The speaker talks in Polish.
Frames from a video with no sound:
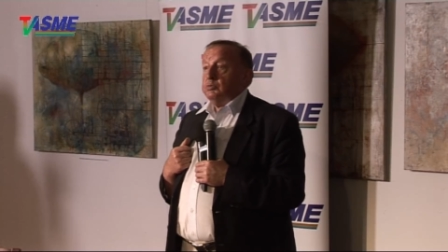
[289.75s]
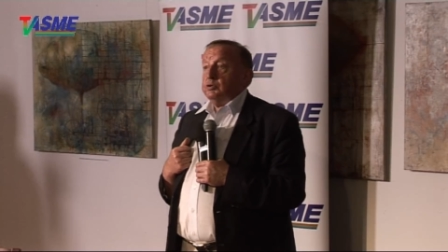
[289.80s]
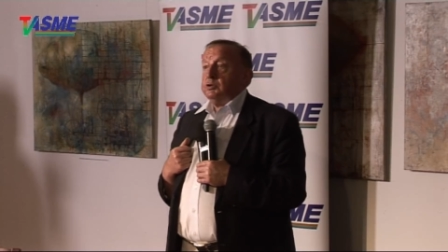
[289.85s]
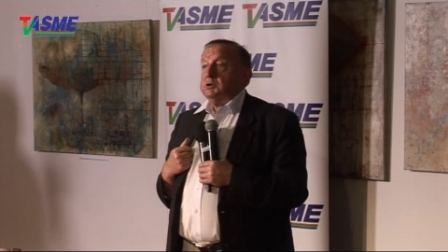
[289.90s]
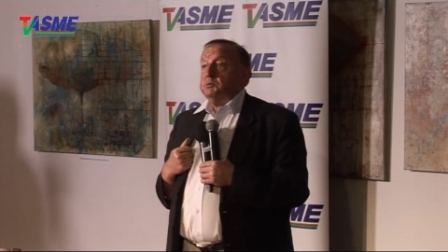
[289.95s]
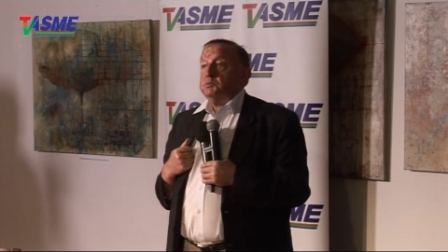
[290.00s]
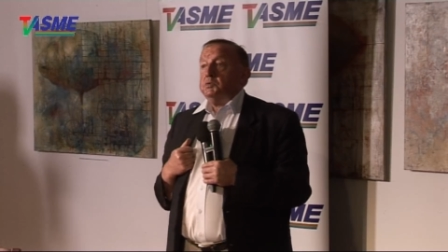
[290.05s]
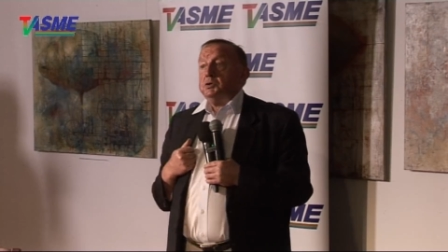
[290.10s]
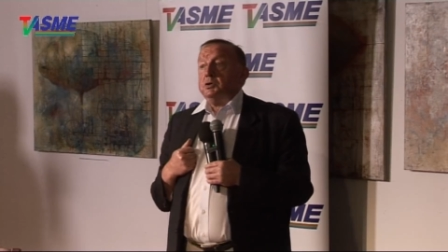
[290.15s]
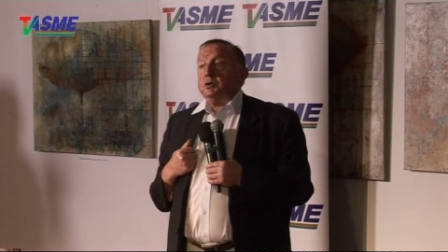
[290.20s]
bo
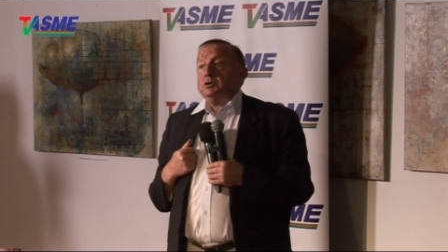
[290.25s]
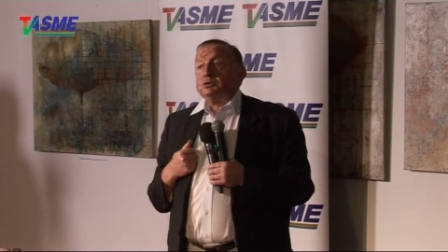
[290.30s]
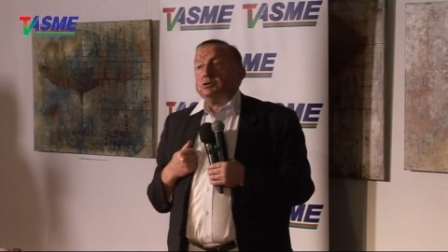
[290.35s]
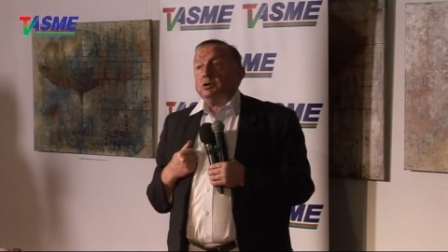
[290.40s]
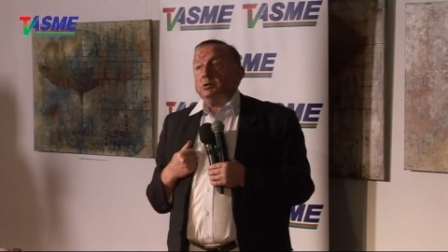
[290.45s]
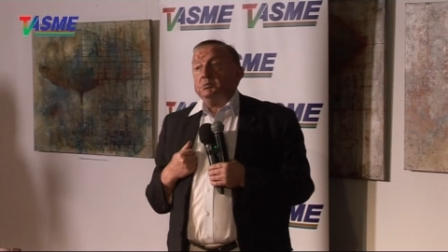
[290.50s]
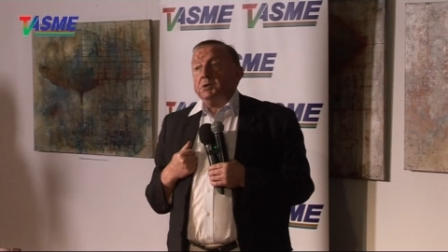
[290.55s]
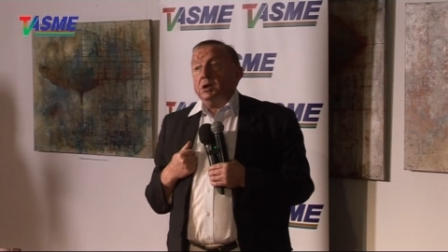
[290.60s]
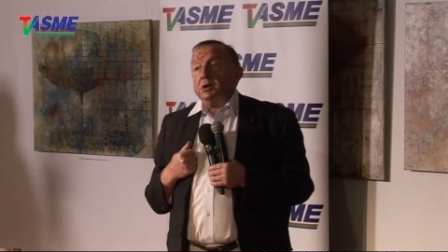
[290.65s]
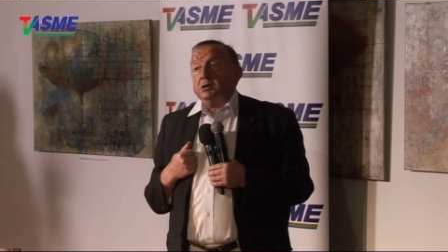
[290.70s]
niby o
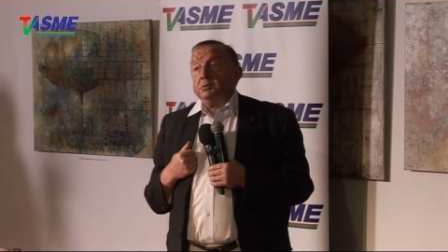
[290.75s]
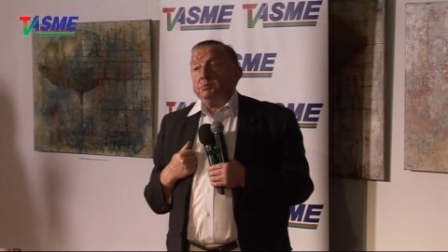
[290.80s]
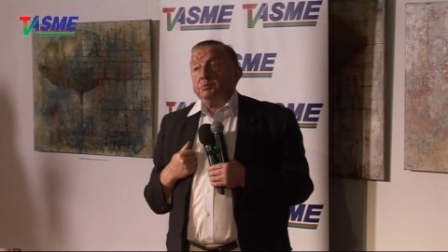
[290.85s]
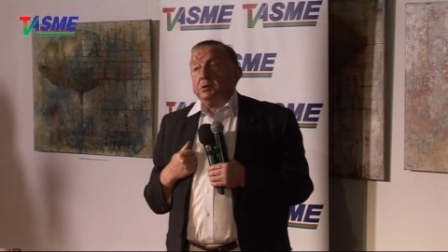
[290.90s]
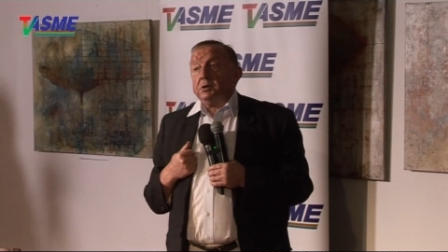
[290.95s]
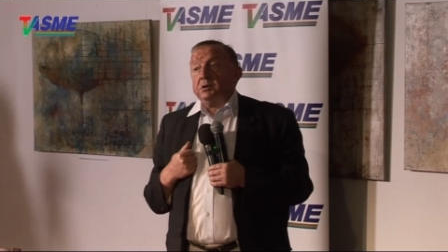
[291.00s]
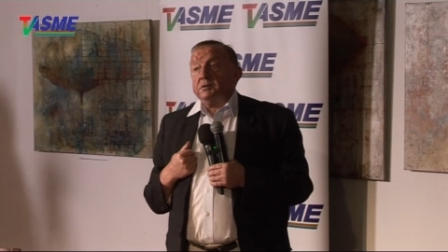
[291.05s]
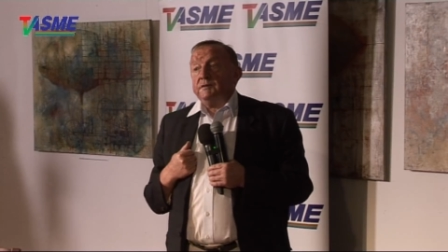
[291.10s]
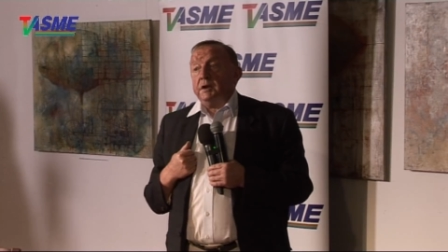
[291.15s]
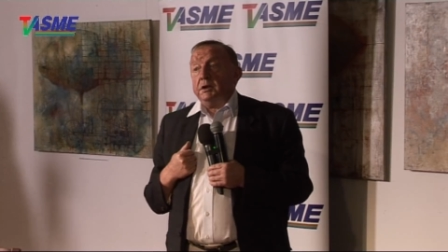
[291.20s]
co
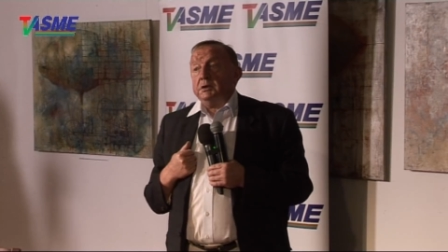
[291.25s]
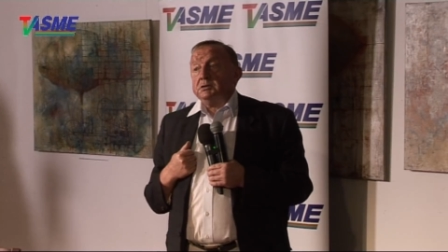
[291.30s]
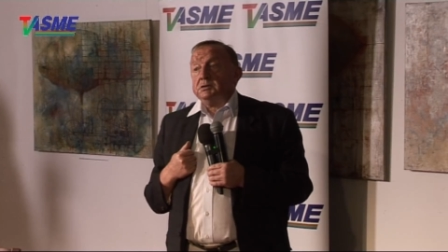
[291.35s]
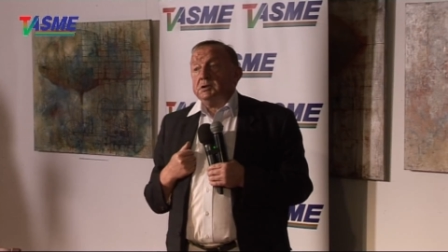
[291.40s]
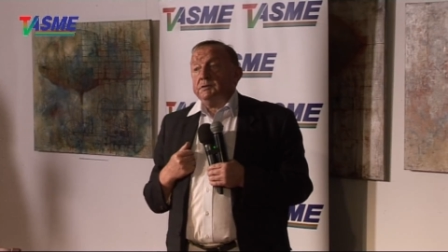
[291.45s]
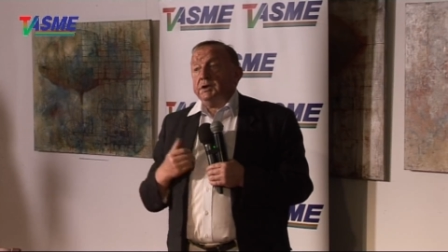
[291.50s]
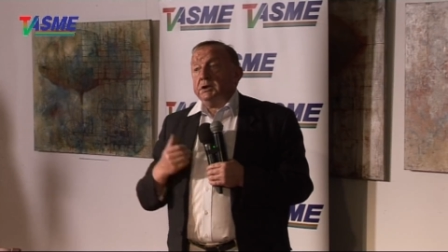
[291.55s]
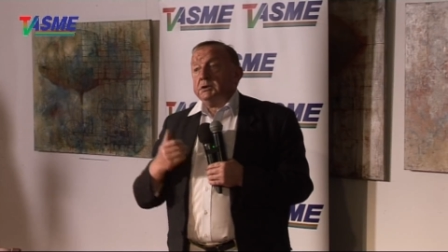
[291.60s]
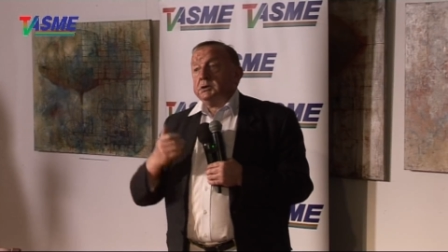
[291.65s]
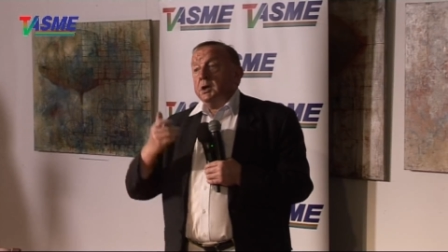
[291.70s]
mieliby
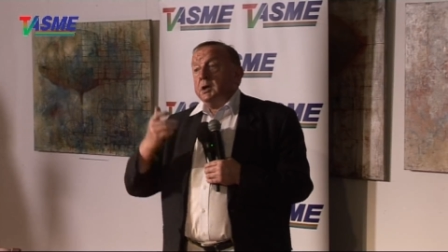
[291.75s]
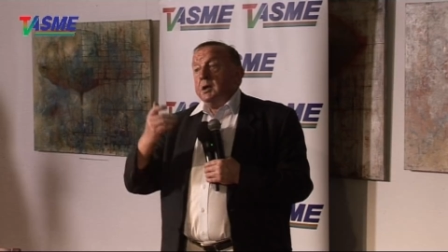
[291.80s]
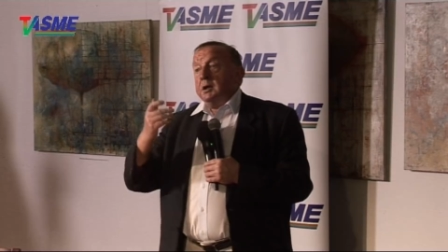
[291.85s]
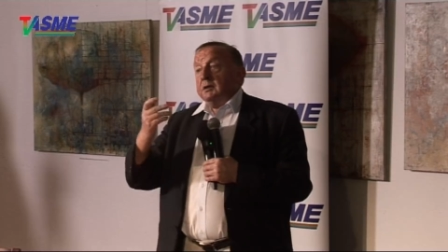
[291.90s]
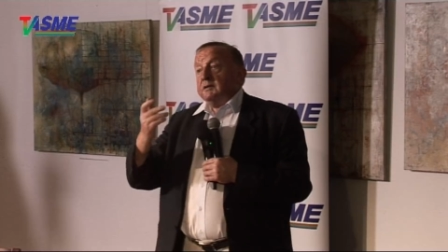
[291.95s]
rywalizować?